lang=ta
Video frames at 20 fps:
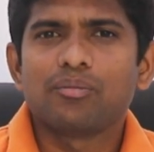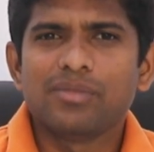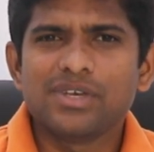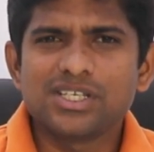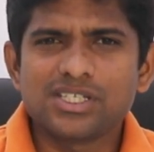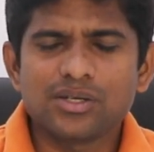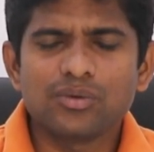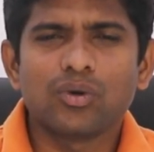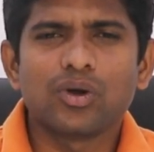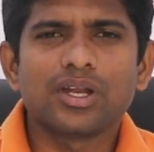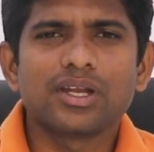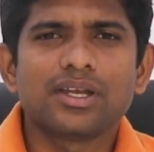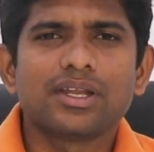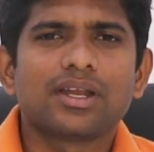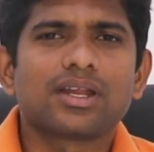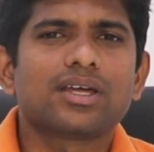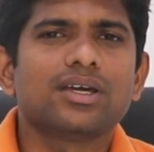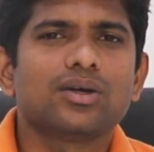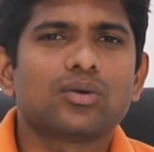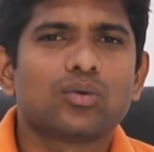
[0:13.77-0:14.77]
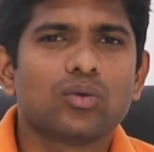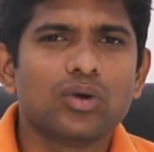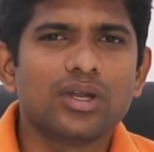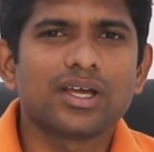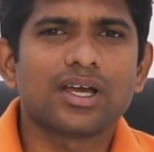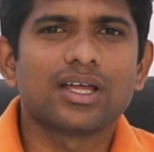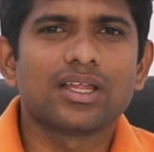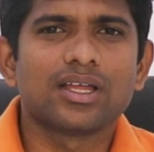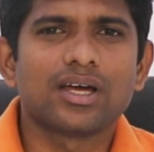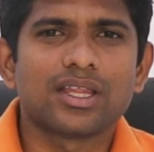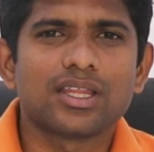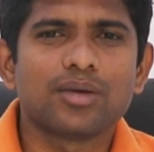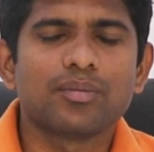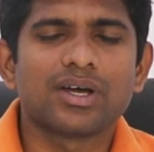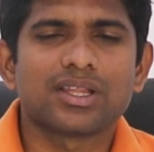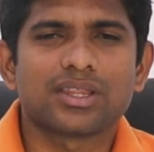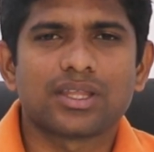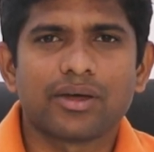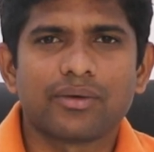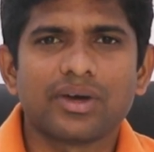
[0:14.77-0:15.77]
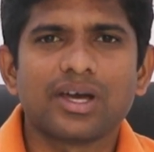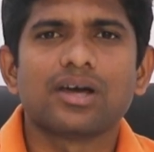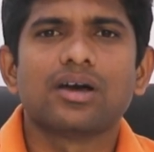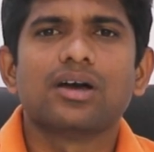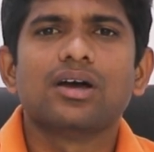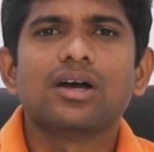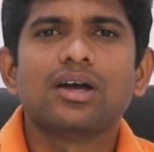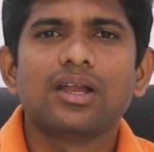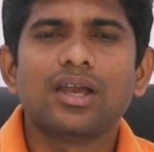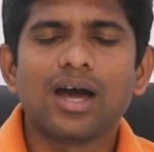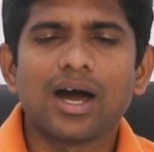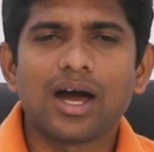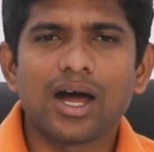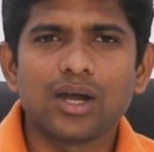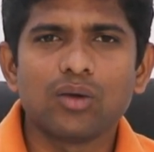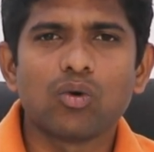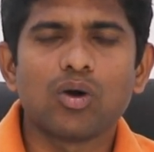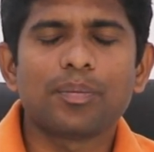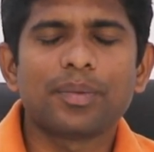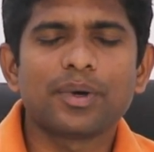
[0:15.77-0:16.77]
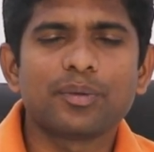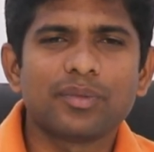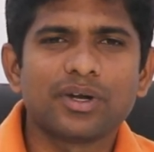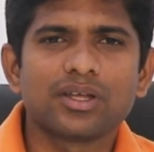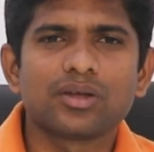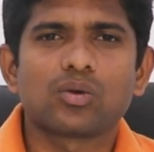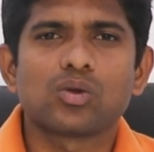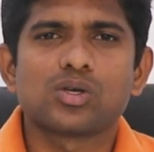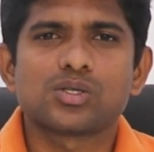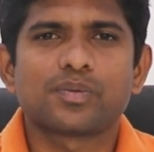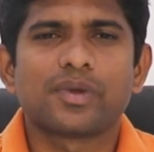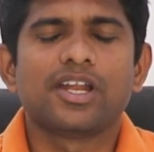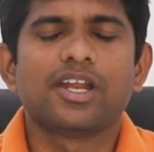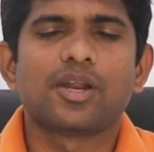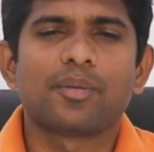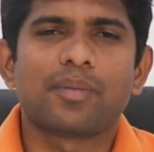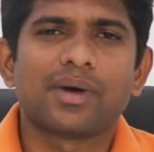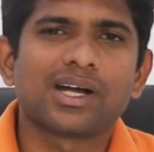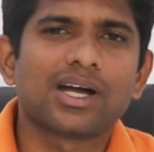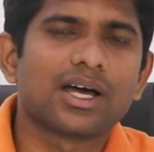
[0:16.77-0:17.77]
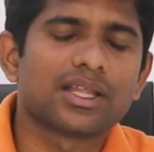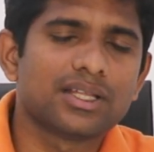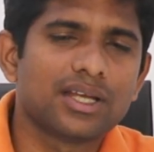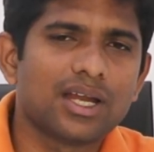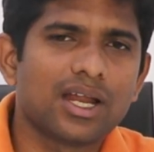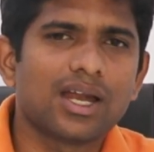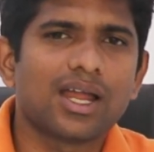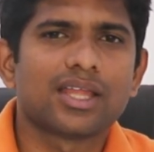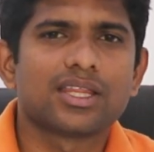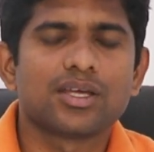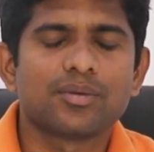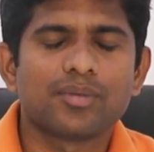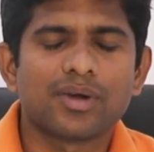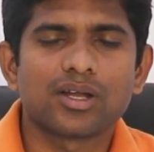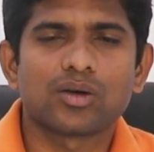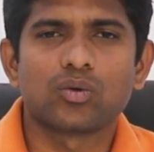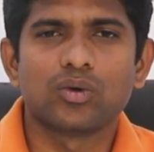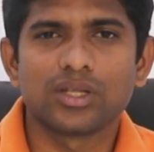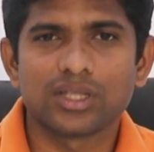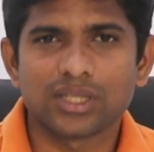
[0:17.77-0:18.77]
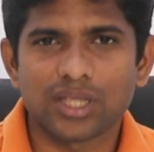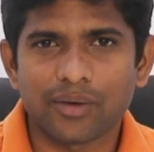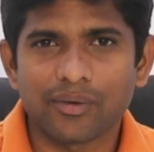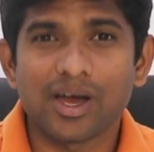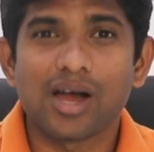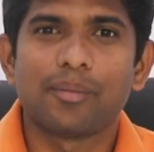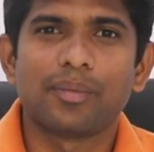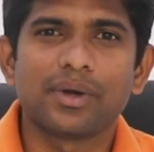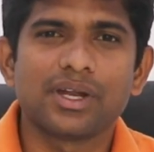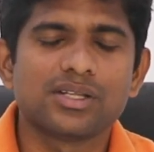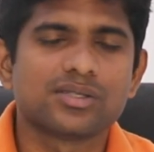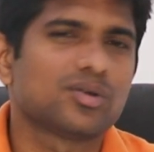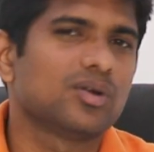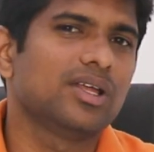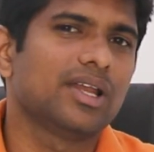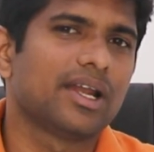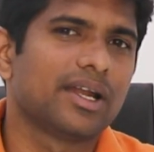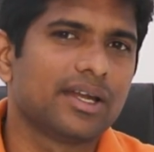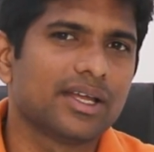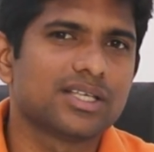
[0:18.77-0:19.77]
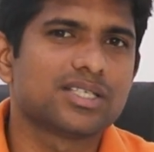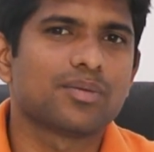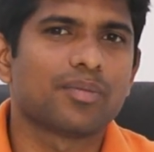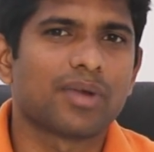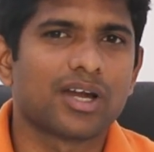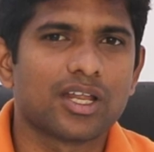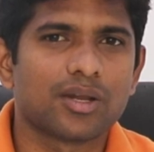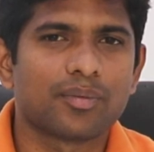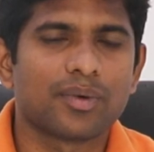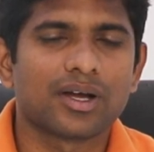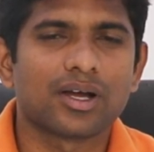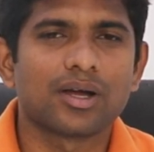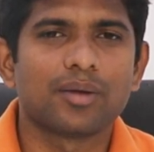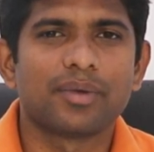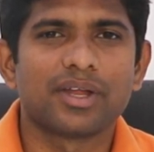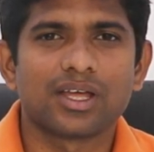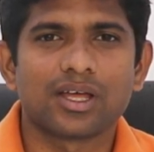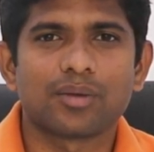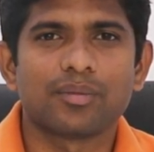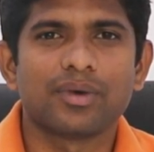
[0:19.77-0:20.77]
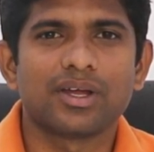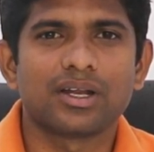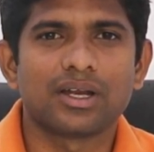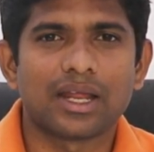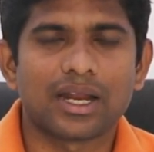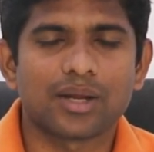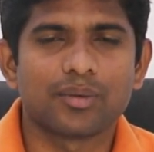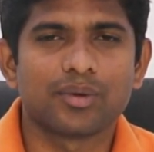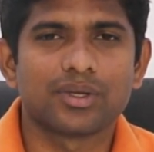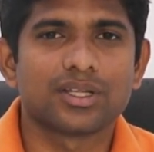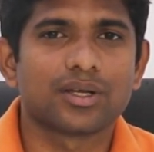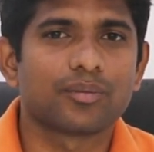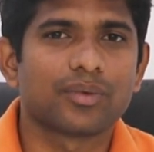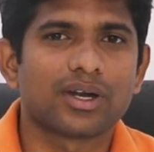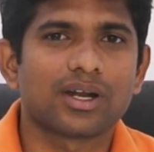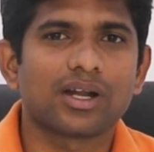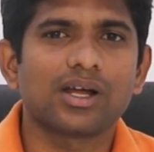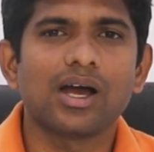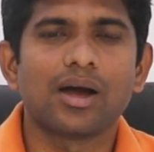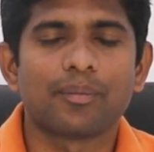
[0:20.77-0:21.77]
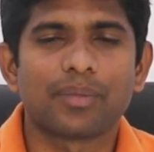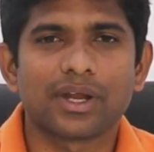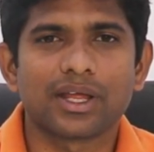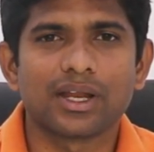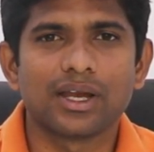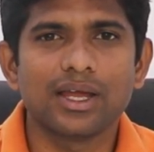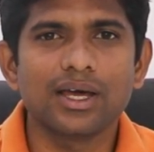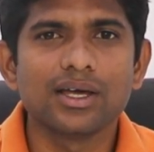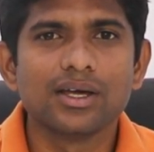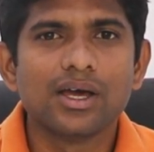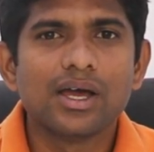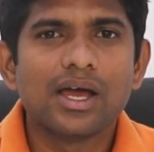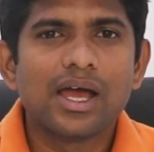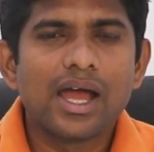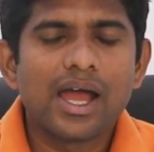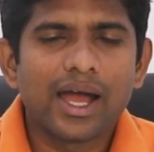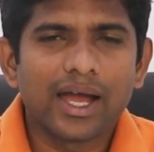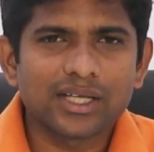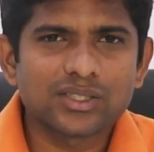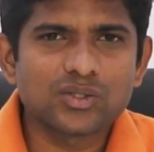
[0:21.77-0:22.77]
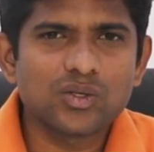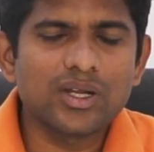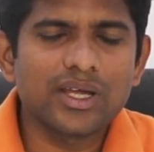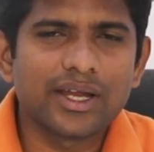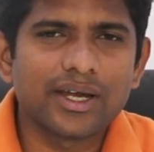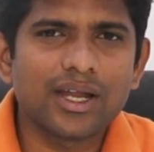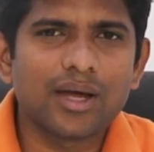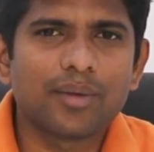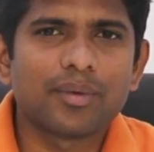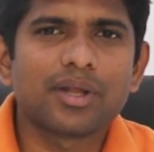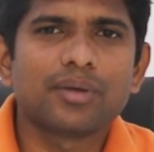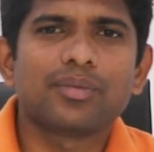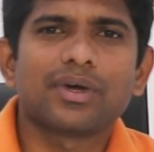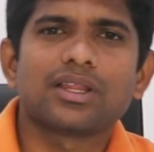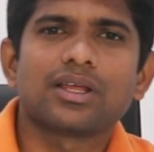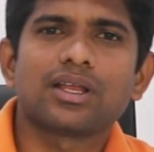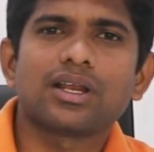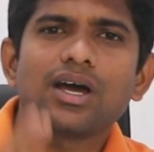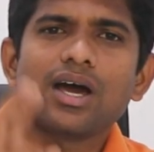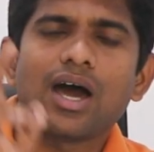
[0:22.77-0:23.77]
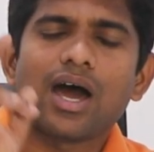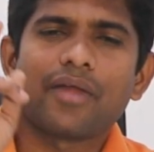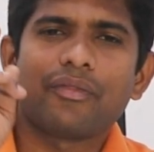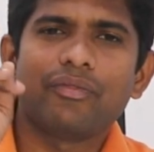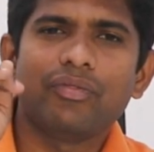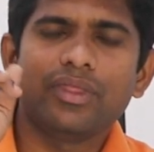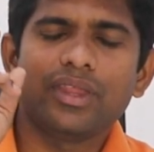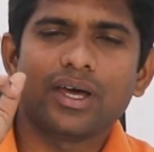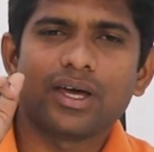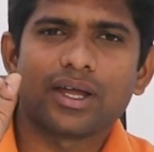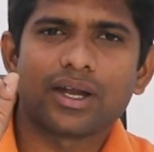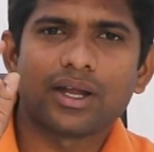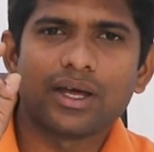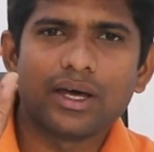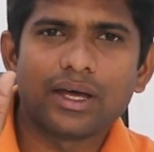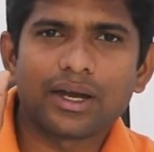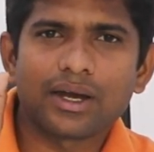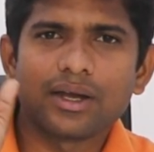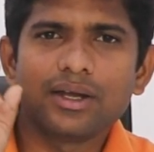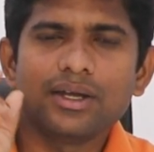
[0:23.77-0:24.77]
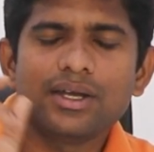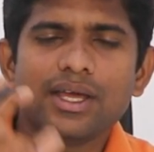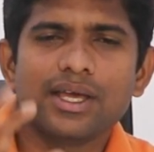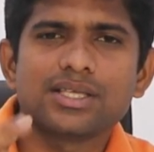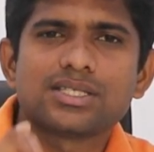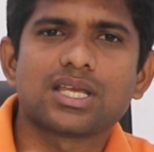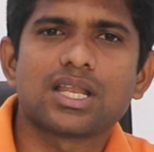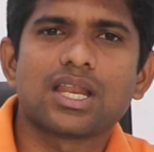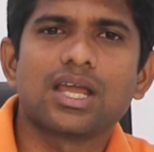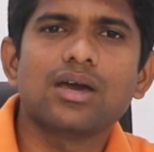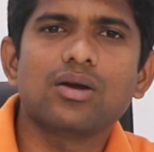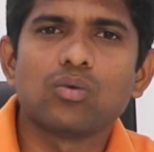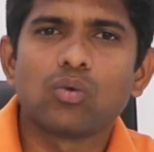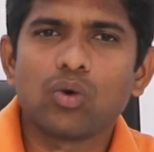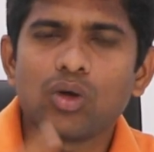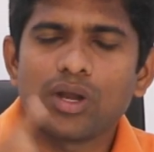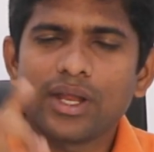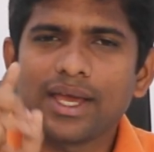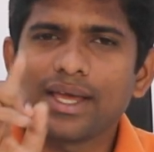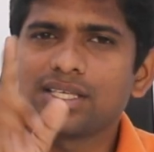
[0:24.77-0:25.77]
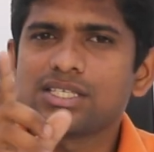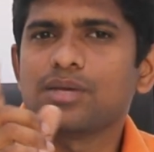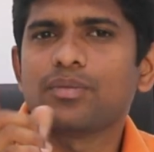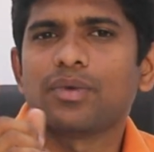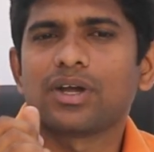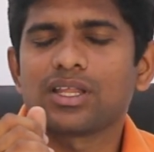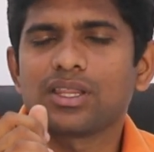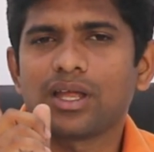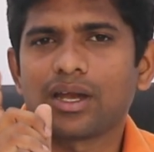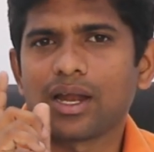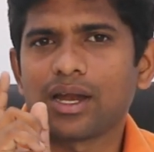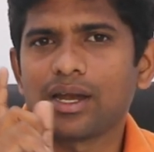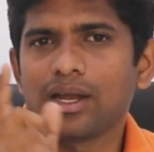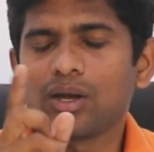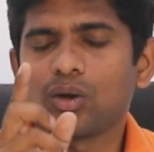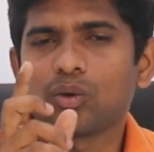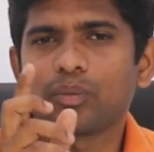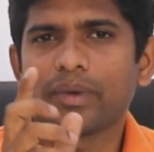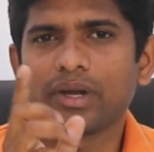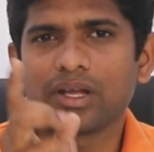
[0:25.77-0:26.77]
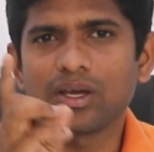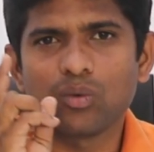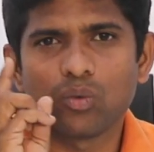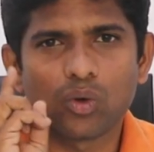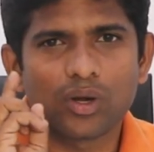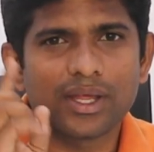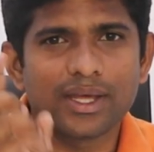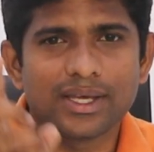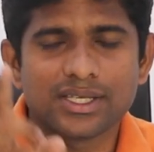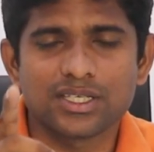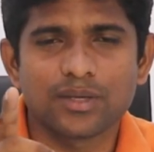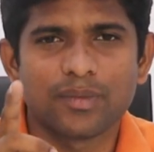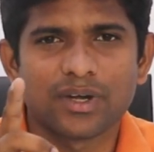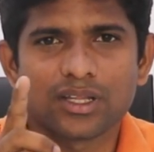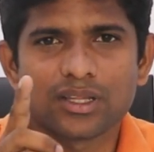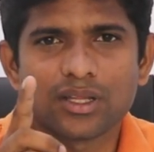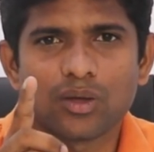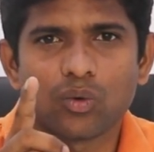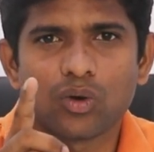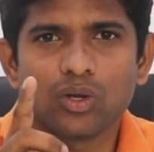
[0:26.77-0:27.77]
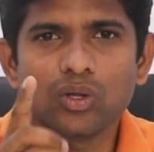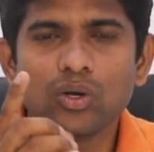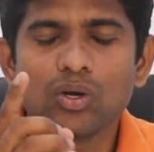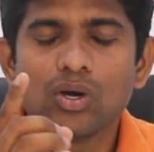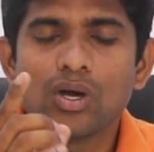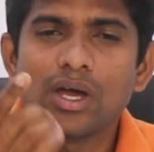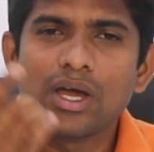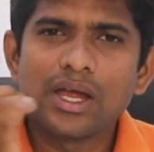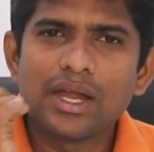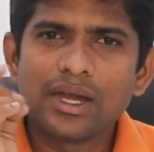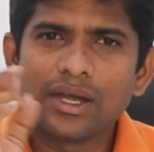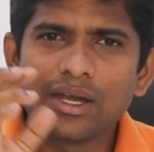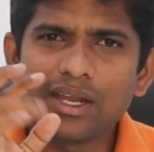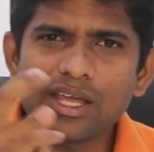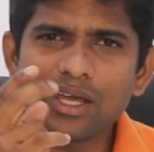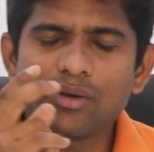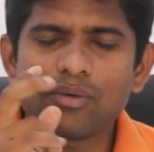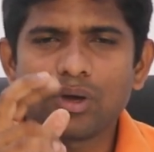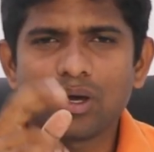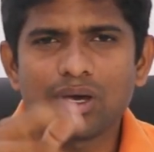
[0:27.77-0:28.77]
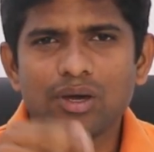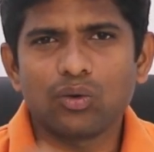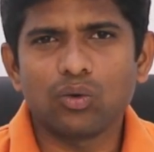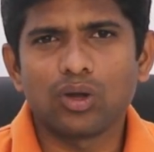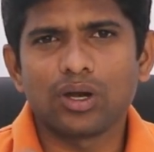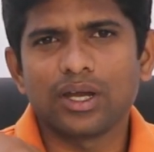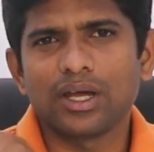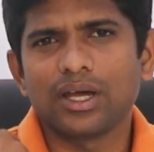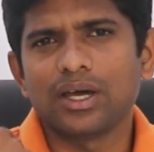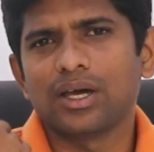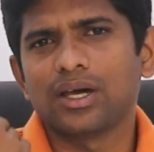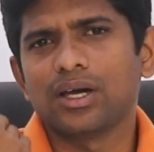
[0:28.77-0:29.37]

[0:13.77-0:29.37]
மிஷின் ஓடிட்டு இருக்கு கூலிங் அது அதிகமாக தேவை இல்லை ஆள் ஓப்பன் பண்ணி க்ளோஸ் பண்ணிட்டு இருப்பாங்க அதனால அதிகமான கூலிங் தேவை அப்படின்னு சொல்லி ரெண்டு ஏசி மாட்டிருப்பாங்க அப்படிங்கிற மாதிரி நிறைய பேர் திங்க் பண்ணுறாங்க அப்படி இல்லை ஆக்சுவலி என்ன அப்படின்னு பார்த்தீங்கன்னா அந்த ரெண்டு ஏசியில் ஒரு ஏசி மட்டும்தான் நல்லா நோட் பண்ணுங்கள் ஒரு ஏசி மட்டும்தான் ஓடும் நீங்கள் ஒரு